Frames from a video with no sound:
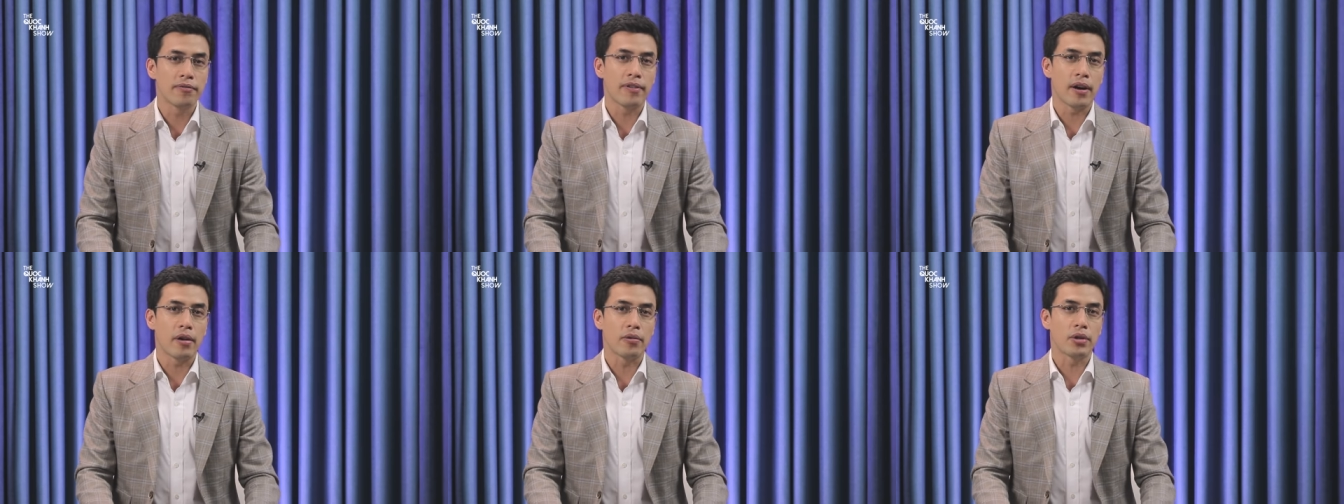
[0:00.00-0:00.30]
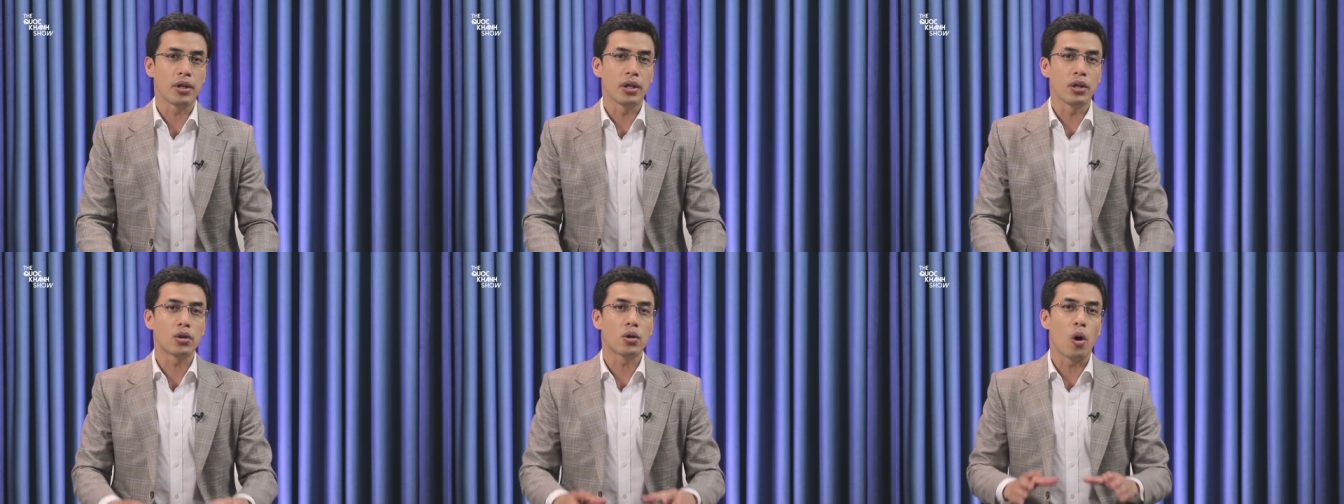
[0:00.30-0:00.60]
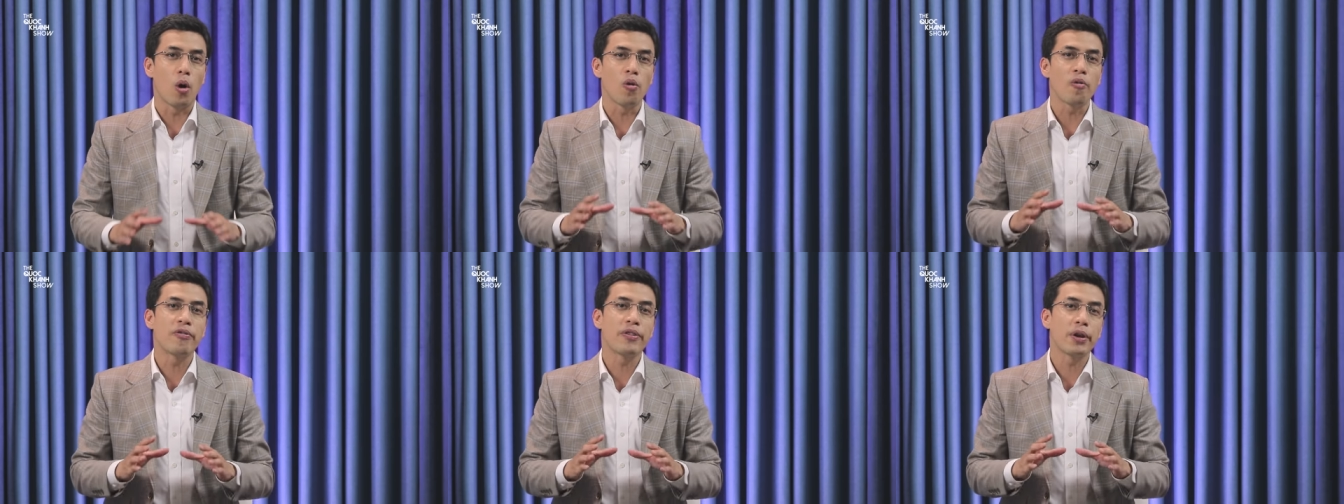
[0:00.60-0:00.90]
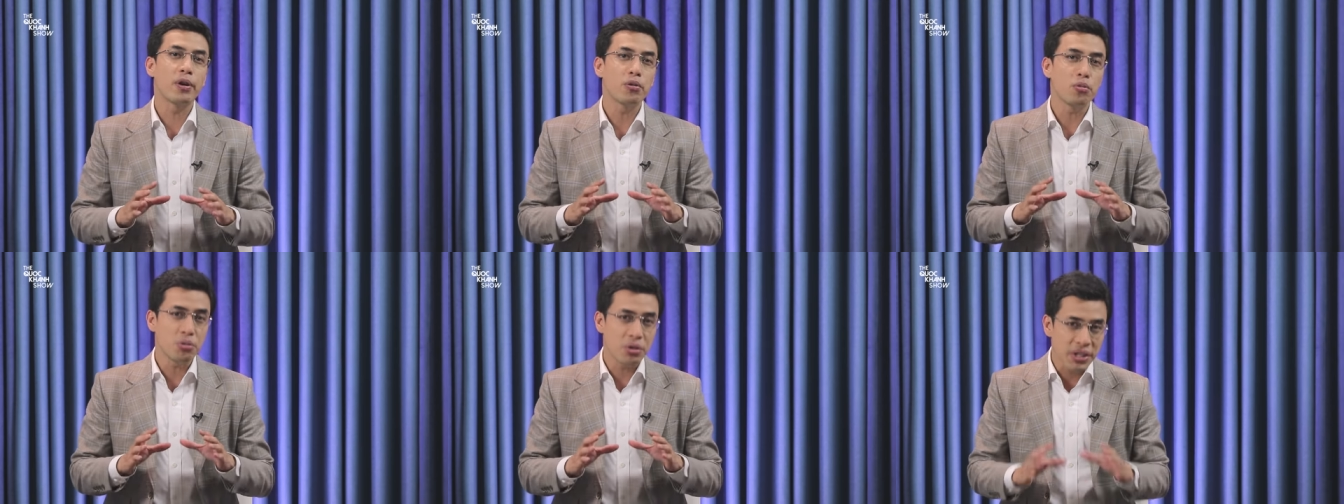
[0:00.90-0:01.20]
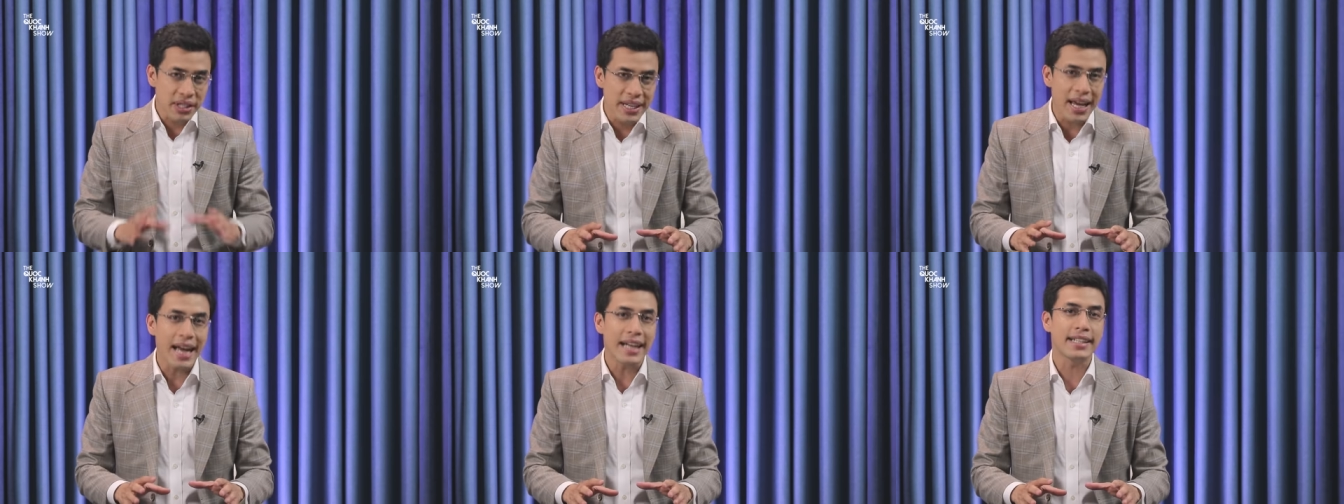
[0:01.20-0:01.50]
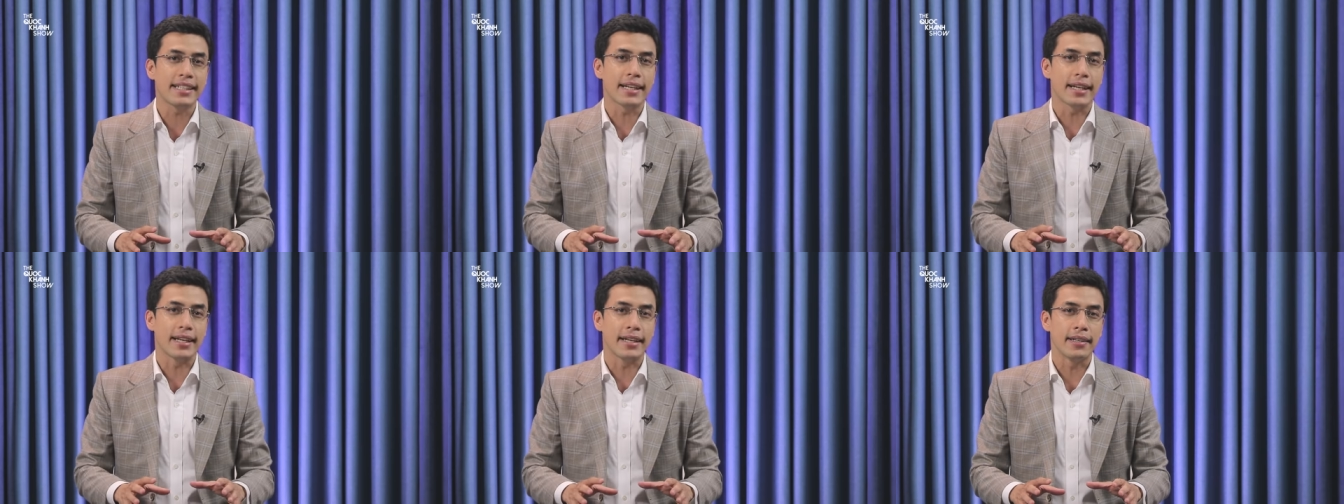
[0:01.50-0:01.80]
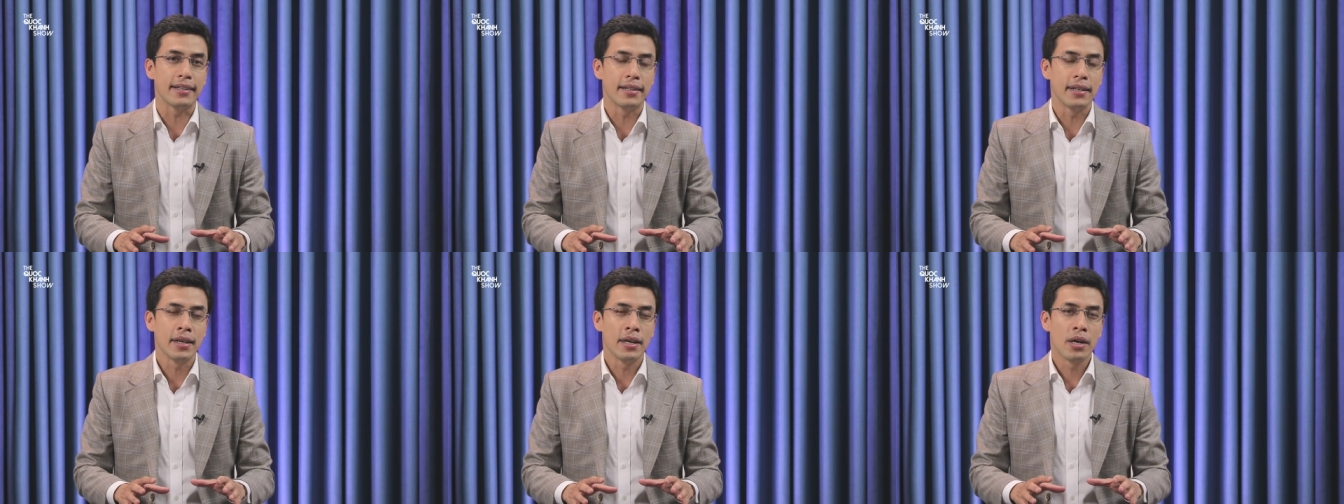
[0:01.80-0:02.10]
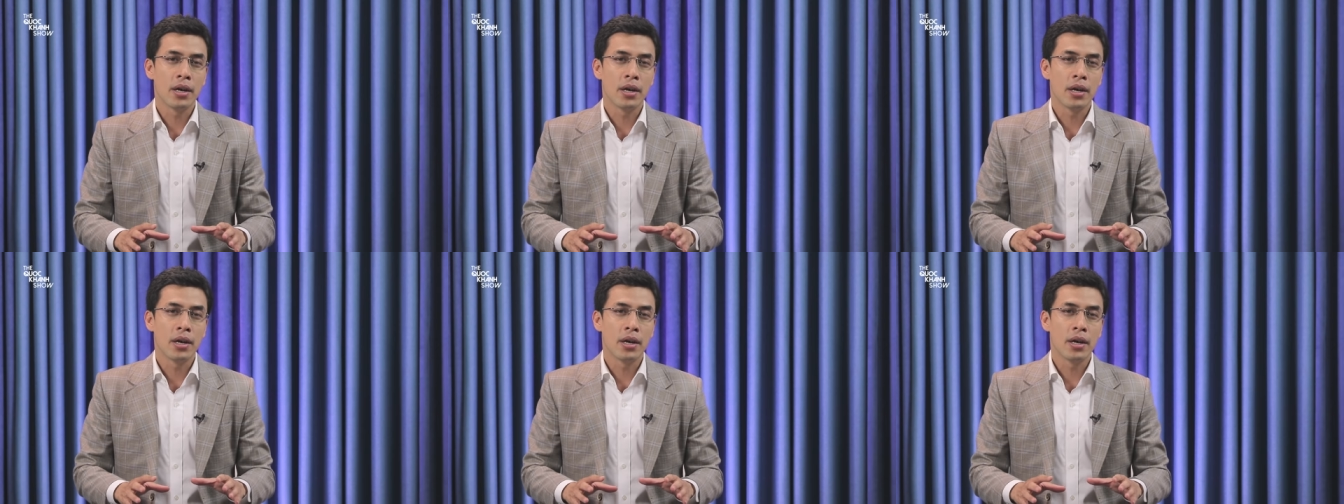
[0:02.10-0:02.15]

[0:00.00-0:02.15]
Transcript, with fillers: vào những cổ phiếu giá trị,